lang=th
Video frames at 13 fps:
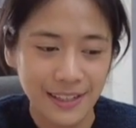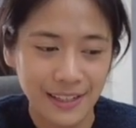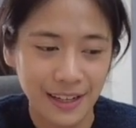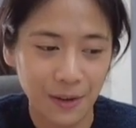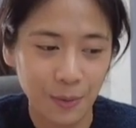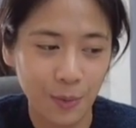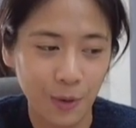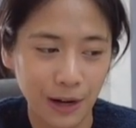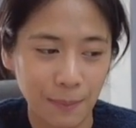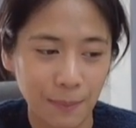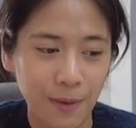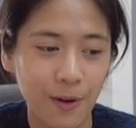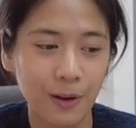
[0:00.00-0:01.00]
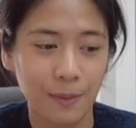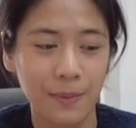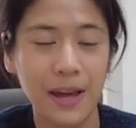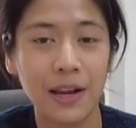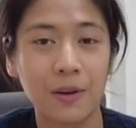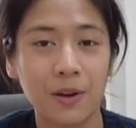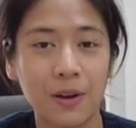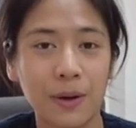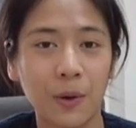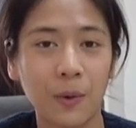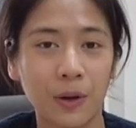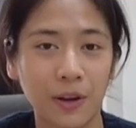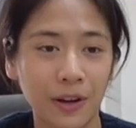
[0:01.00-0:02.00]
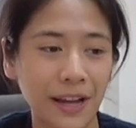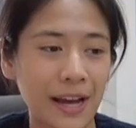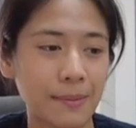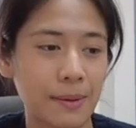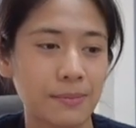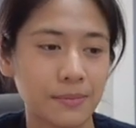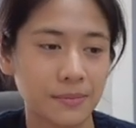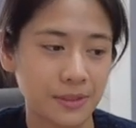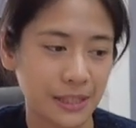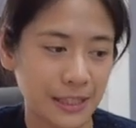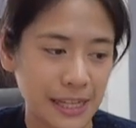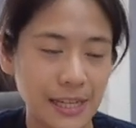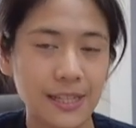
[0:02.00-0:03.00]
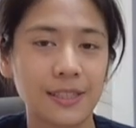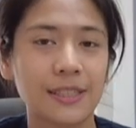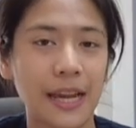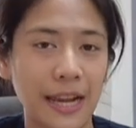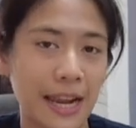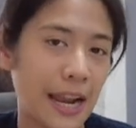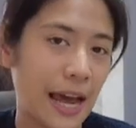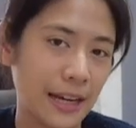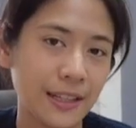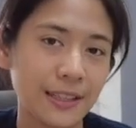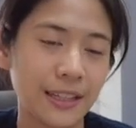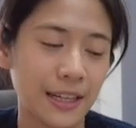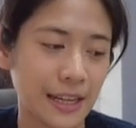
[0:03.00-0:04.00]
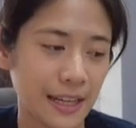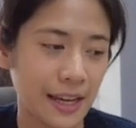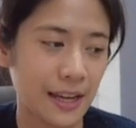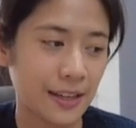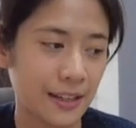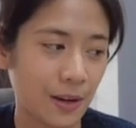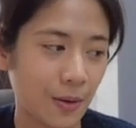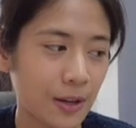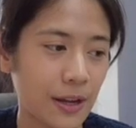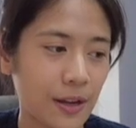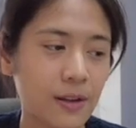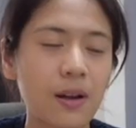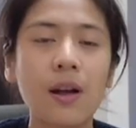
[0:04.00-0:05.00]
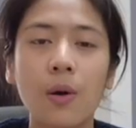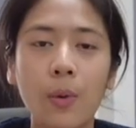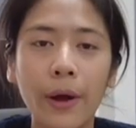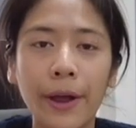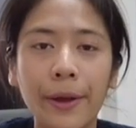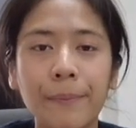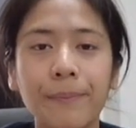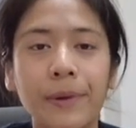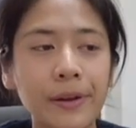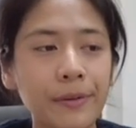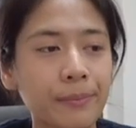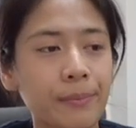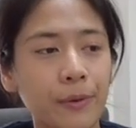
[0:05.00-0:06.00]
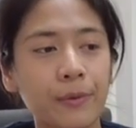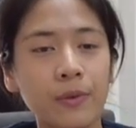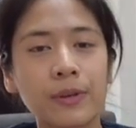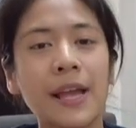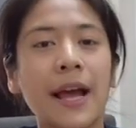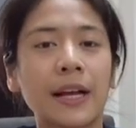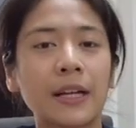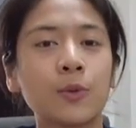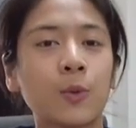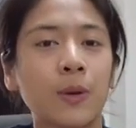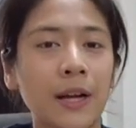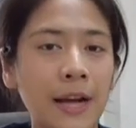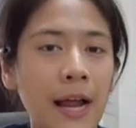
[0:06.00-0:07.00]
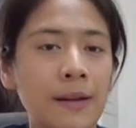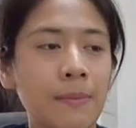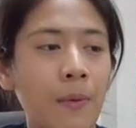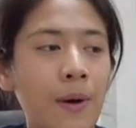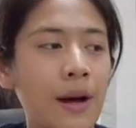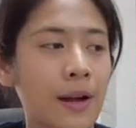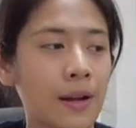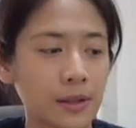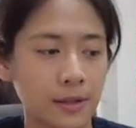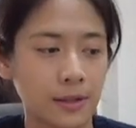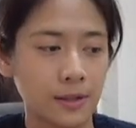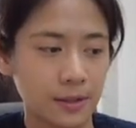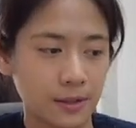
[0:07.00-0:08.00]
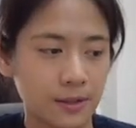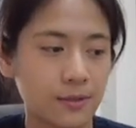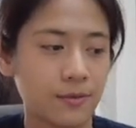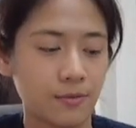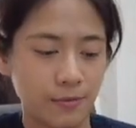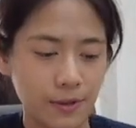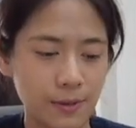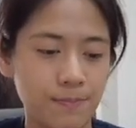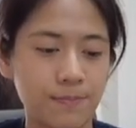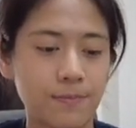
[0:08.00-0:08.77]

แล้วบวกกับพ่อ กับแม่เราก็เป็นคนค่อนข้างแบบสติกในหลาย ๆ เรื่องอะไรเงี้ย เราก็เลยอ้าโอเคมันเหมือนแยกกันอยู่ละกันแบบว่าฟึบ